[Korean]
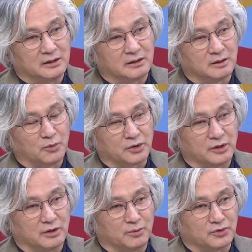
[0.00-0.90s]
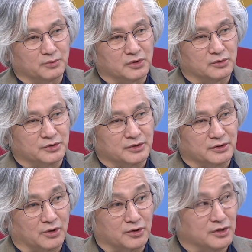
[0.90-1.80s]
이걸 몰래 없는
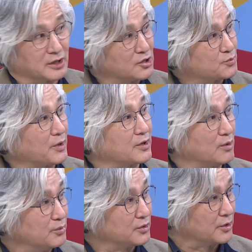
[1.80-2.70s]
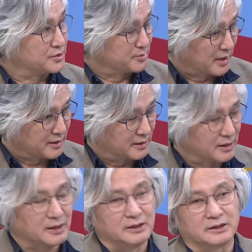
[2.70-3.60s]
미국으로서는 경계를 할 수밖에 음, 없는 것지만
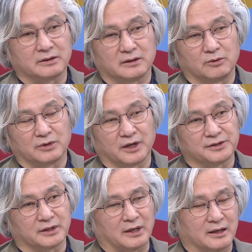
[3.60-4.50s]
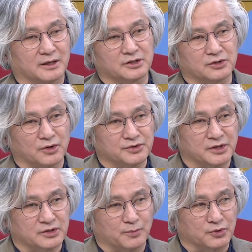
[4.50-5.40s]
그러나 우리가 이제 달라진 음.
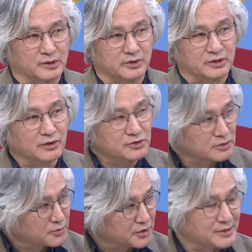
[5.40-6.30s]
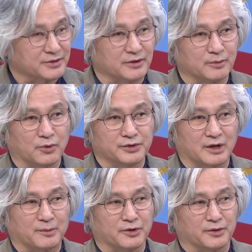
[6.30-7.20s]
정세에서 보자면 이런 측면이 있을 거예요. 뭐냐
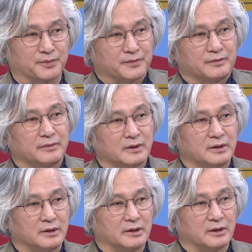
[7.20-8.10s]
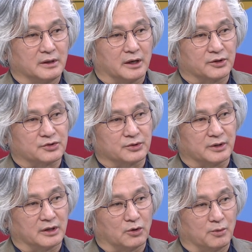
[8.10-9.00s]
네. 하면 네.
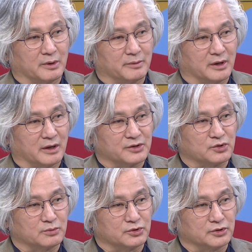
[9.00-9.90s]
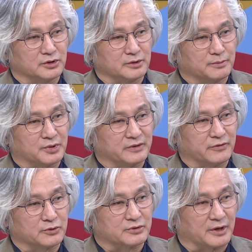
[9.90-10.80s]
애초에 오바마 정부는
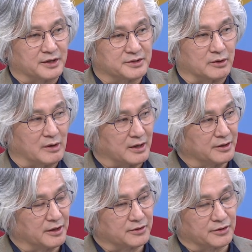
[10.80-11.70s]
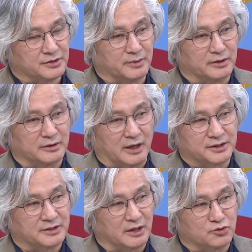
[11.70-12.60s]
피보투 에이시아라고 아까 얘기해 드렸지만 네.
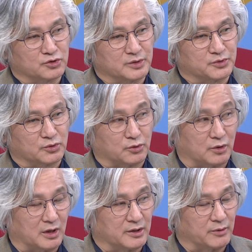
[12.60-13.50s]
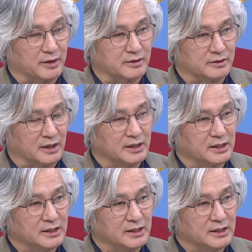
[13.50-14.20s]
아시아 중심적으로 돌아간다고 했는데 네.